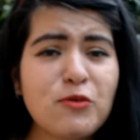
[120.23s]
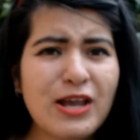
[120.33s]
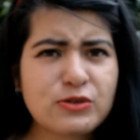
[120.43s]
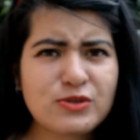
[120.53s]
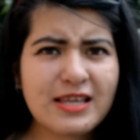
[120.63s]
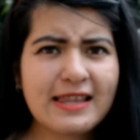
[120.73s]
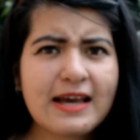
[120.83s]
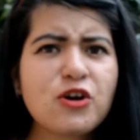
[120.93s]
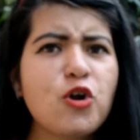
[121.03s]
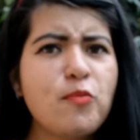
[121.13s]
muy
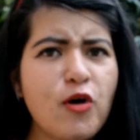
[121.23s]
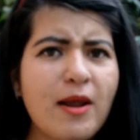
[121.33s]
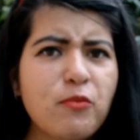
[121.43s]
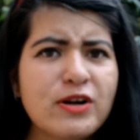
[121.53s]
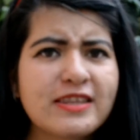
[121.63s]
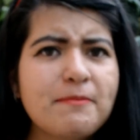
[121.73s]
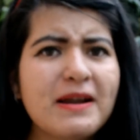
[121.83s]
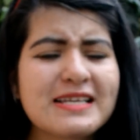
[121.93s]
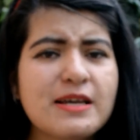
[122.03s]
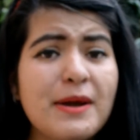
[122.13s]
asustada, golpeó la puerta
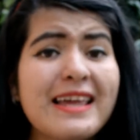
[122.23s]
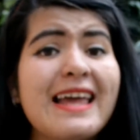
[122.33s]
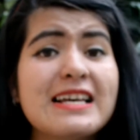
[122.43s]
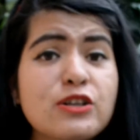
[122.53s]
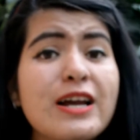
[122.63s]
para saber qué es